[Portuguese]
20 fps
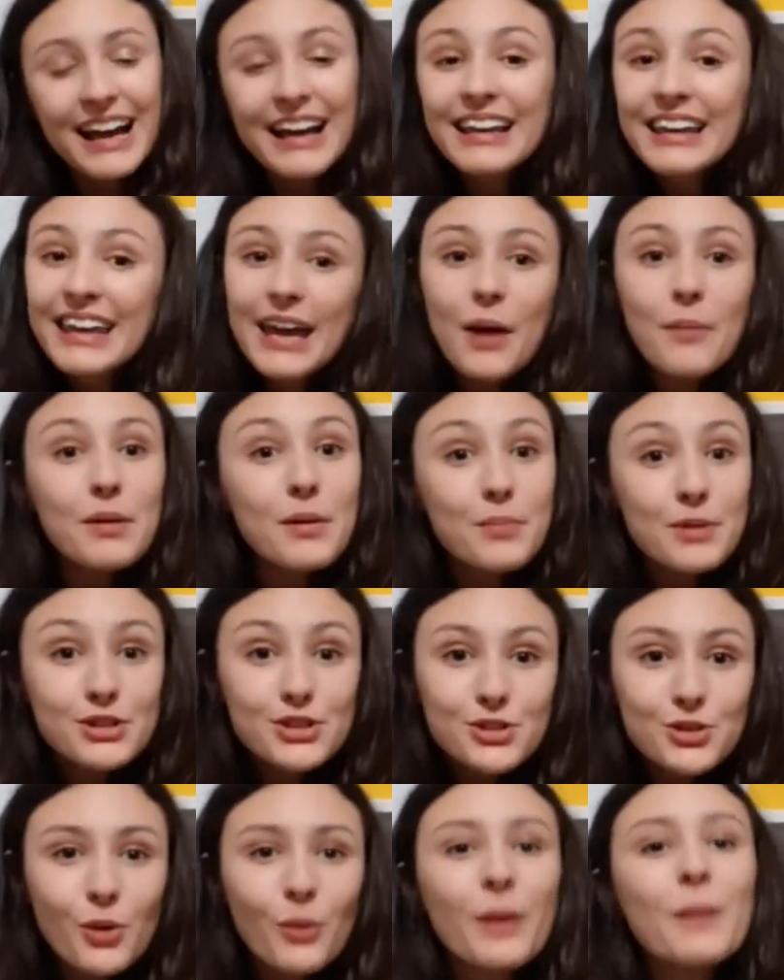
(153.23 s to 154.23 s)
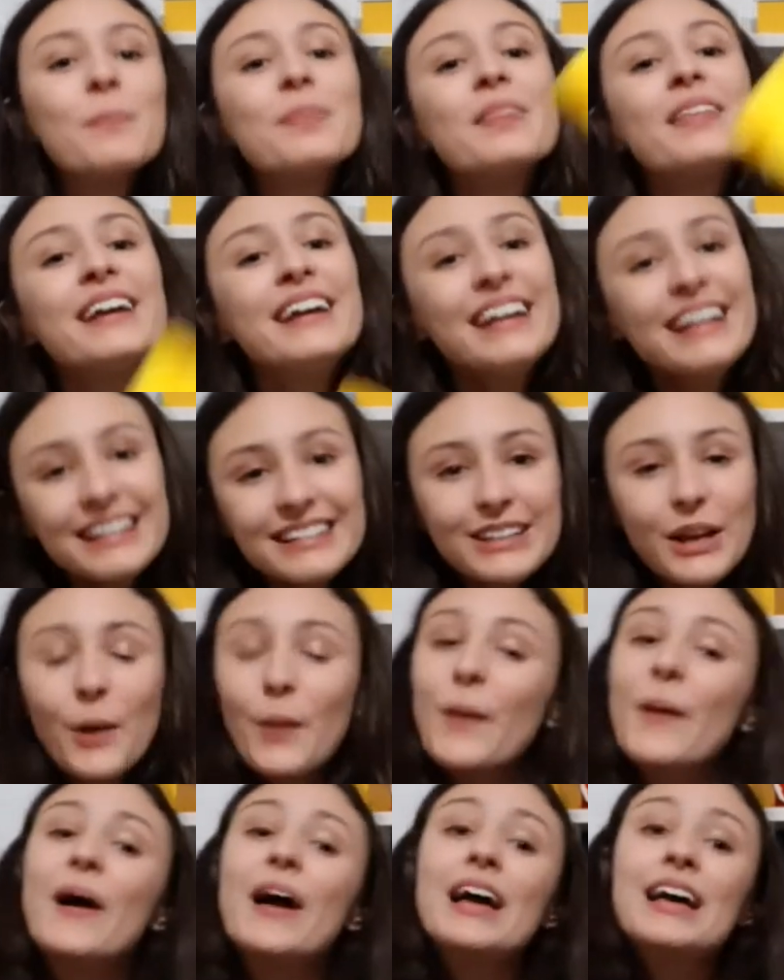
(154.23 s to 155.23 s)
aqui é uma pessoa. Então,
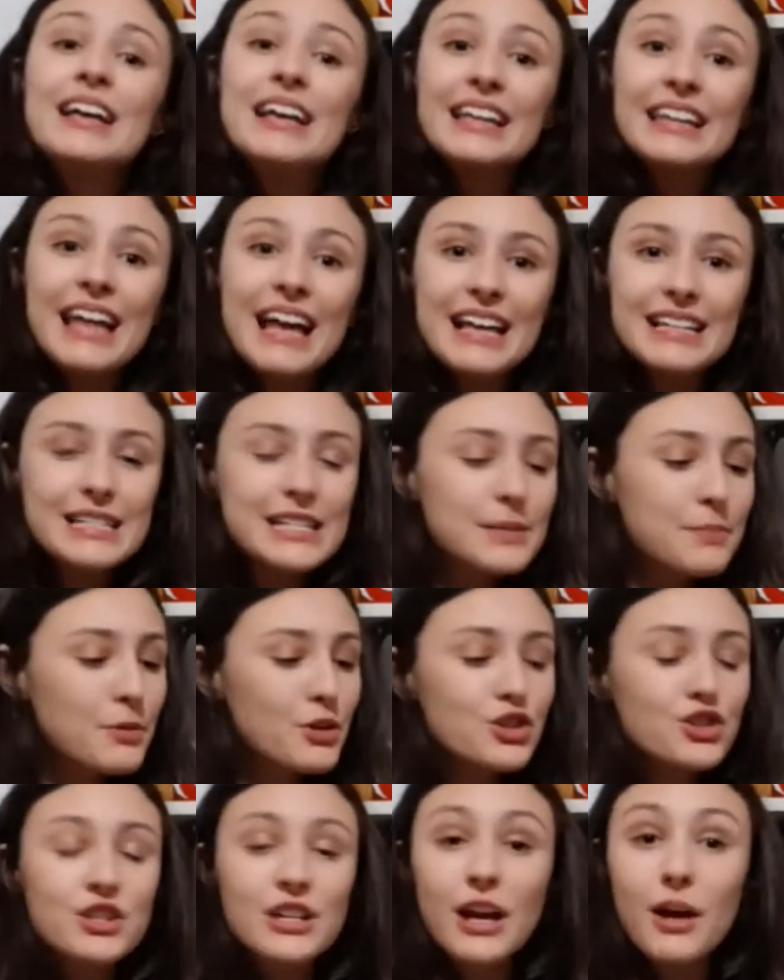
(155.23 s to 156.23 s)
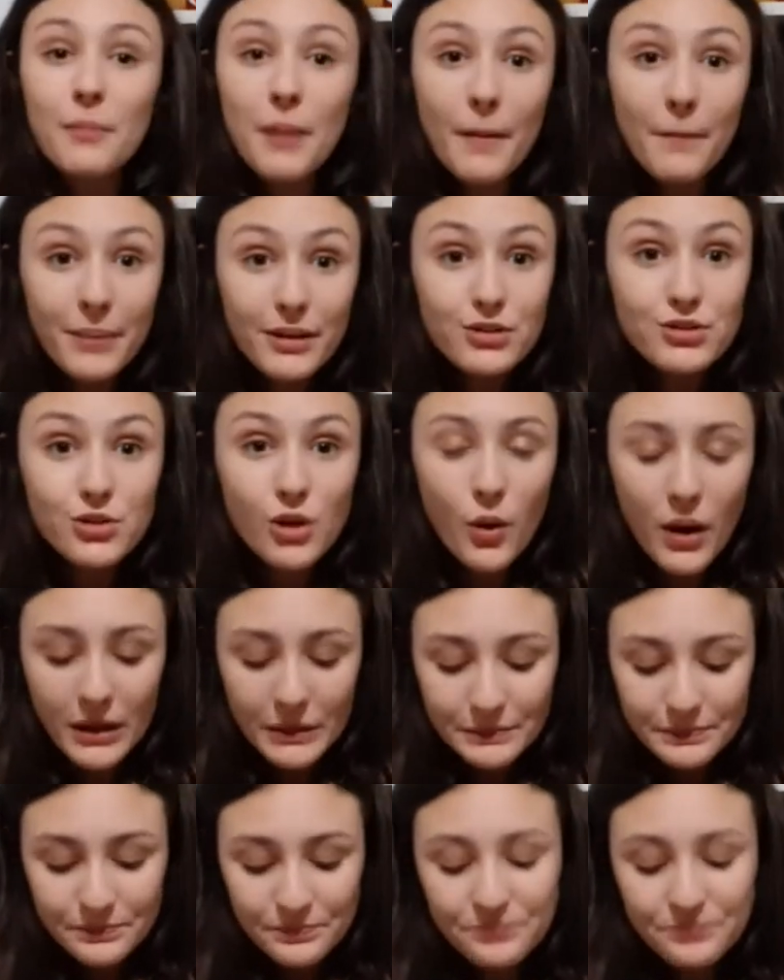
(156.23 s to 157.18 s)
nessa esponjinha é uma pessoa,